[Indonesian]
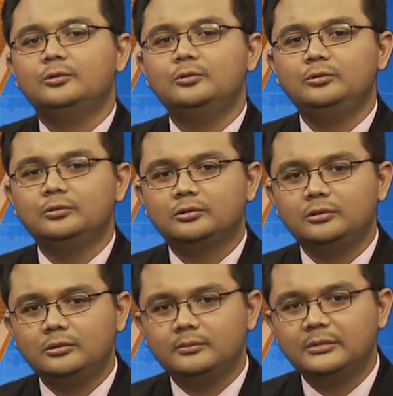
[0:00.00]

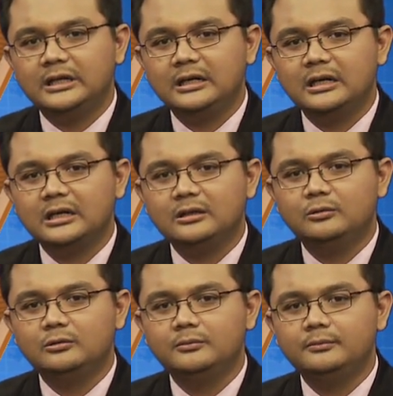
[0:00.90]
untuk menegakkan
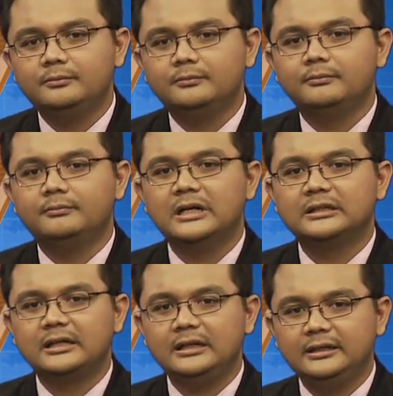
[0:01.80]
hukum
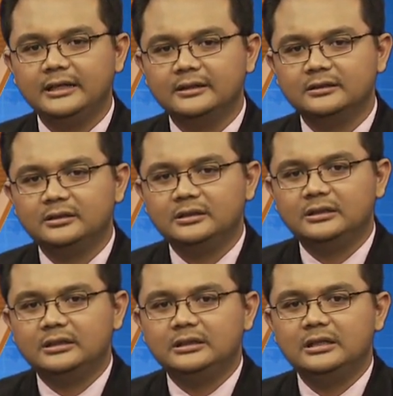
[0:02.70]
materialnya.
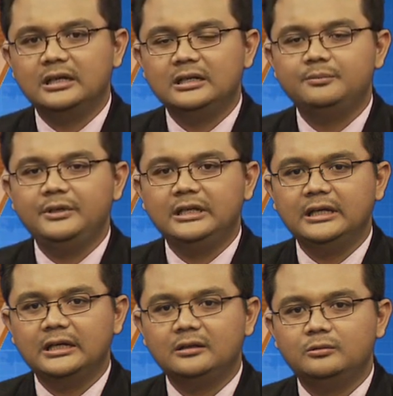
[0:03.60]
Dengan
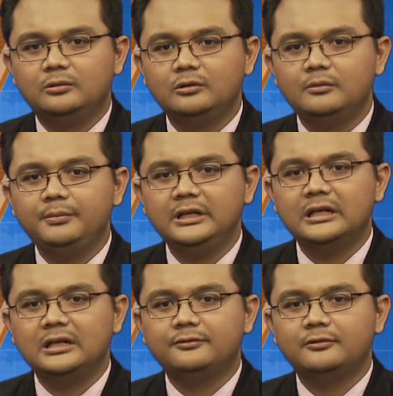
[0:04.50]
demikian, hukum
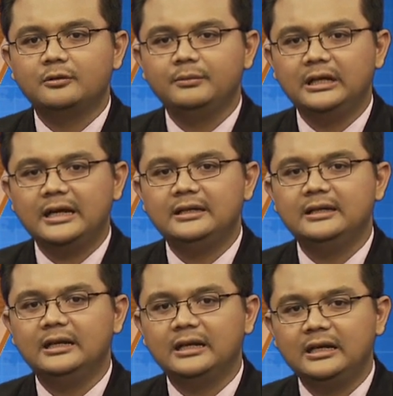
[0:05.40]
pidana formil
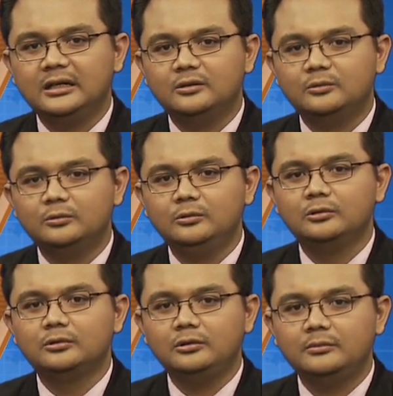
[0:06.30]
adalah
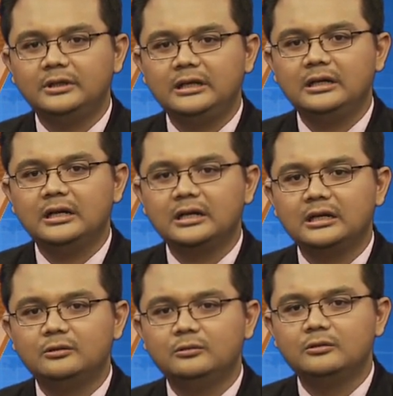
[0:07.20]
untuk
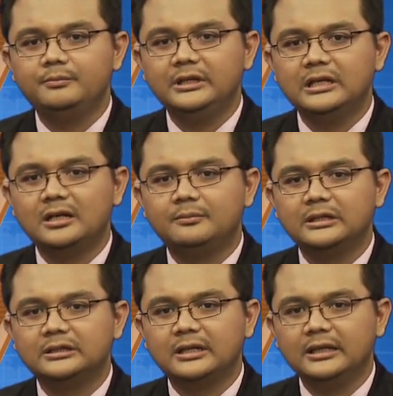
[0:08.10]
menegakkan hukum pidana
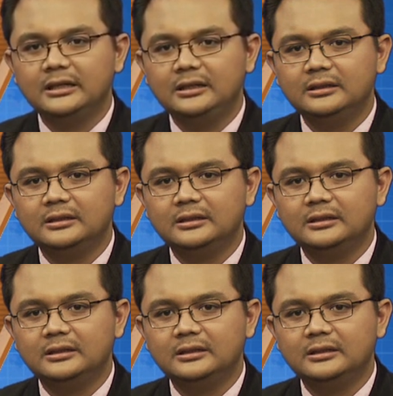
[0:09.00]
material.